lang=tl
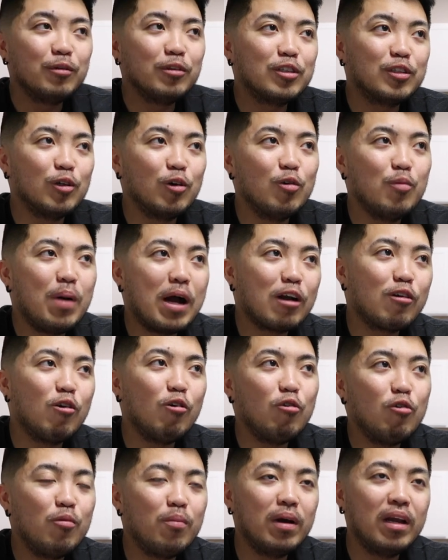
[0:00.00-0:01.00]
So bago
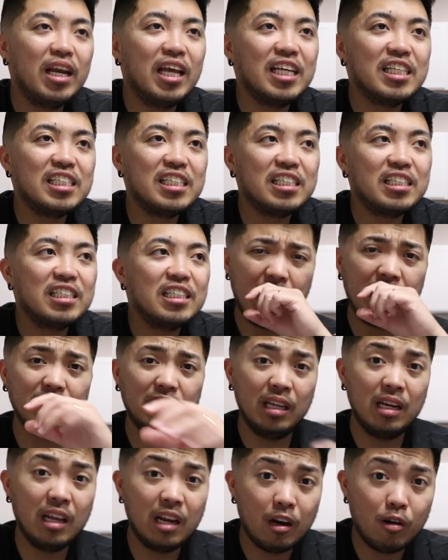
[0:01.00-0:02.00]
ko umalis, ang
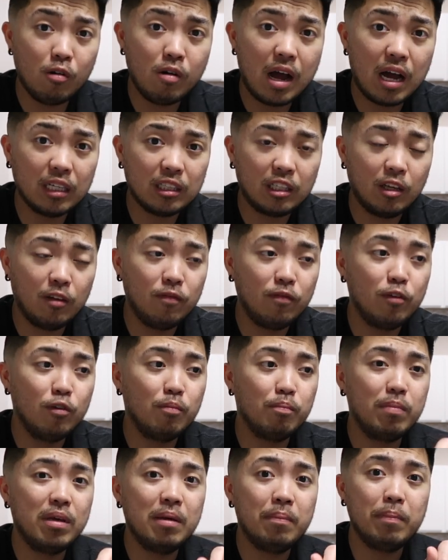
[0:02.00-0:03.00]
tinira kong active
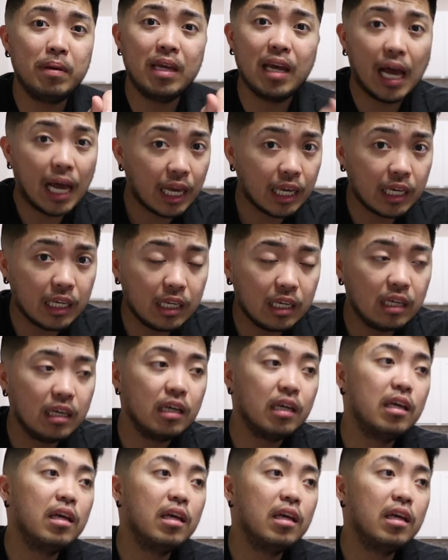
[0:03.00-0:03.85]
yung BPI,